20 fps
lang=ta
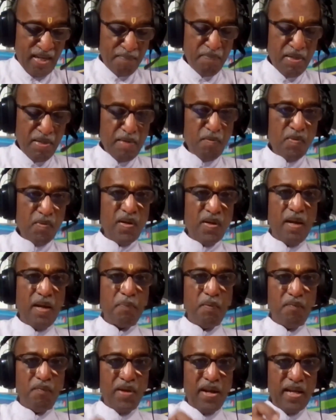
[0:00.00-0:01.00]
தன்மை ஒன்று
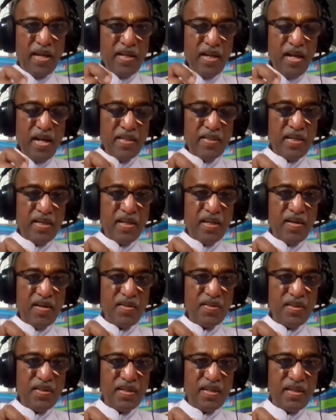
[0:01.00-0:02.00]
அப்போ வேதாந்த
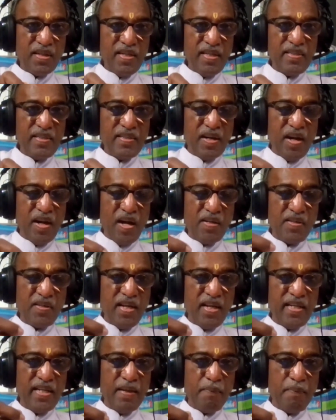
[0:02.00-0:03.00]
கருத்துக்கள் இந்த
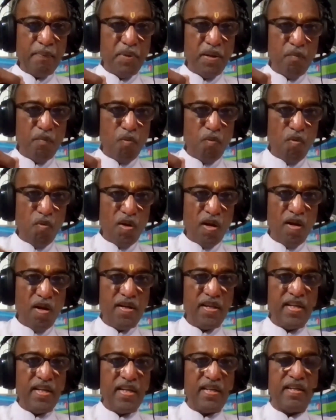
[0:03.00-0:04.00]
நாட்டிலே எப்படி
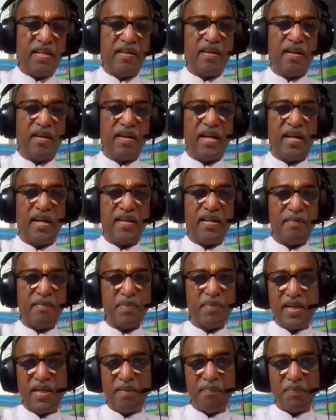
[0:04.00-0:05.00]
ஊடாடி நிற்கின்றன
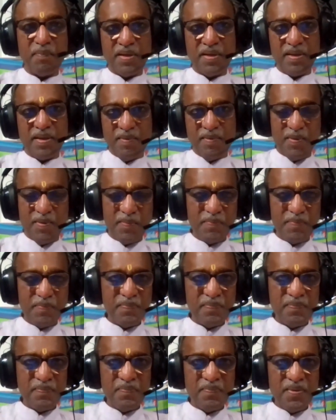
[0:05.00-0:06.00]
என்பதை நாம் பார்க்க வேண்டும்
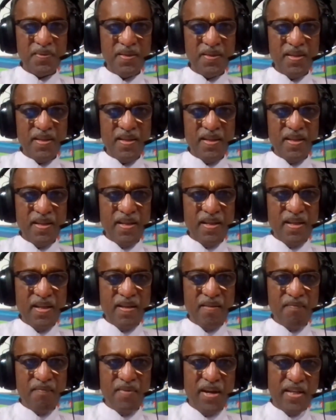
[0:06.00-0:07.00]

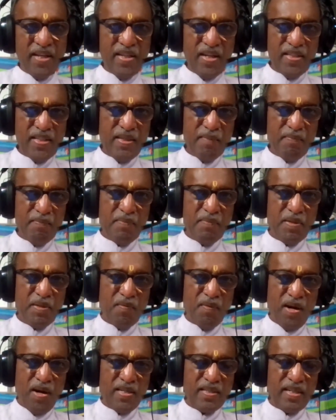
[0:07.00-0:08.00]
வேதாந்தம்
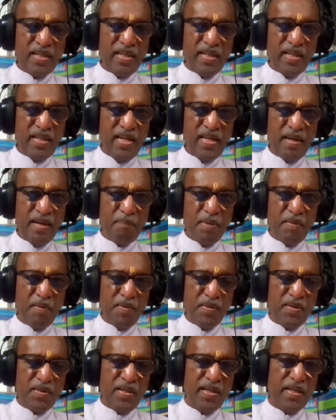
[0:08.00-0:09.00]
என்பது வாழ்க்கையிலே
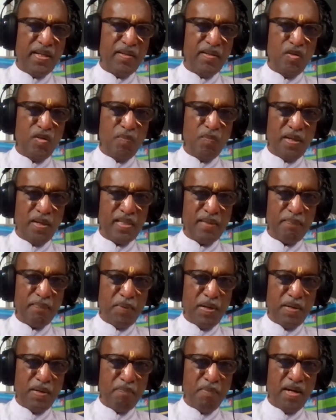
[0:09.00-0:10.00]
நம்மை விட்டு இந்து மத
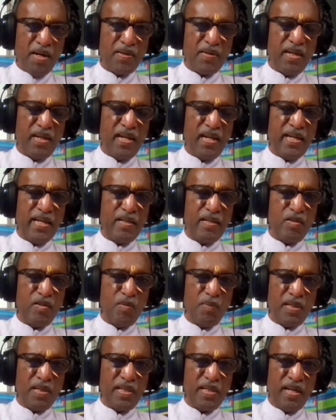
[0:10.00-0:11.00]
பண்பாட்டிலே
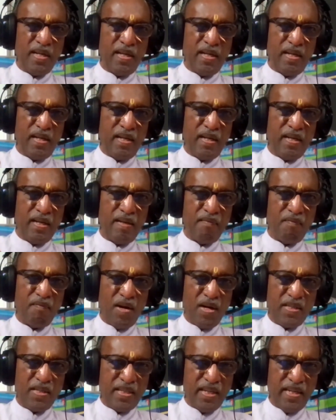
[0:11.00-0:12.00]
இந்து மத
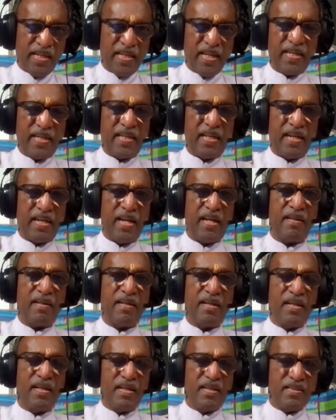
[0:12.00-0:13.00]
வாழ்க்கை நெறியிலே
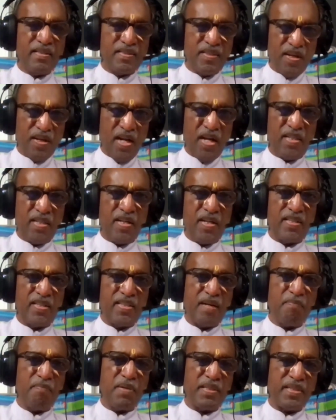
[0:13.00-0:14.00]

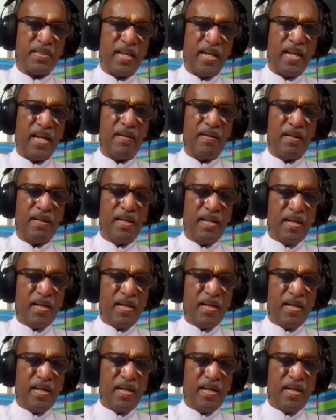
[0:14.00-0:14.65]
சனாதன தர்மத்திலே